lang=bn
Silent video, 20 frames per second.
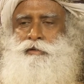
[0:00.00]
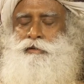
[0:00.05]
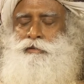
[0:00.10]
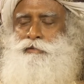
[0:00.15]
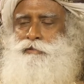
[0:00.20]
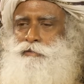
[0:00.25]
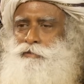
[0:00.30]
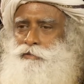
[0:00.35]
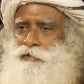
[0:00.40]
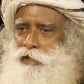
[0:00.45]

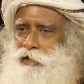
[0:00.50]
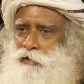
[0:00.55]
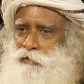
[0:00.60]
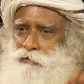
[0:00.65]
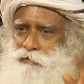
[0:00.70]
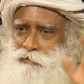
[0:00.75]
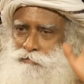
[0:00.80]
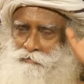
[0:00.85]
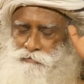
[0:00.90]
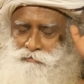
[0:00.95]
তিনি বললেন
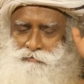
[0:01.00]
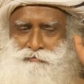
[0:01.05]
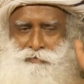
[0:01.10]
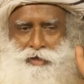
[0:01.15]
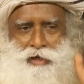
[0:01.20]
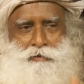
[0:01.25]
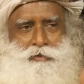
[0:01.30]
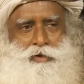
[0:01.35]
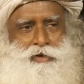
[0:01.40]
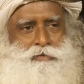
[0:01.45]

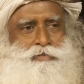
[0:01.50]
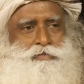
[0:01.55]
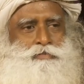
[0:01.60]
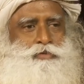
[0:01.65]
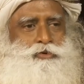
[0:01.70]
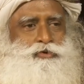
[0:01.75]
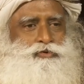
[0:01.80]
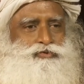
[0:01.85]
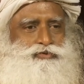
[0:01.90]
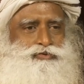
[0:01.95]
আমার ওর
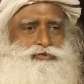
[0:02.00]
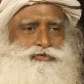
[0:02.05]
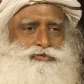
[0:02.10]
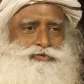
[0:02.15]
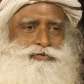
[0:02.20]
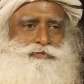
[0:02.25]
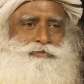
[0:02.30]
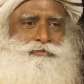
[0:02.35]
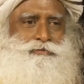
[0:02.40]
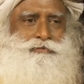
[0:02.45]
বিরুদ্ধে
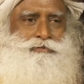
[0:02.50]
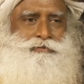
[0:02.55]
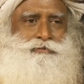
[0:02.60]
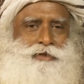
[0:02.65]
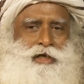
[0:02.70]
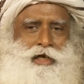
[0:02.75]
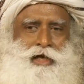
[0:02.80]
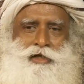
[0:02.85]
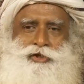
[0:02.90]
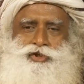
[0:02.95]
প্রমাণ
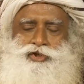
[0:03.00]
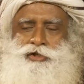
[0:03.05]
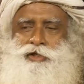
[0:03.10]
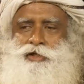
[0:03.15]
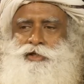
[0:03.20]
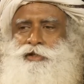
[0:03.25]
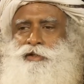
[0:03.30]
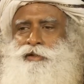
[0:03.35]
চাই তো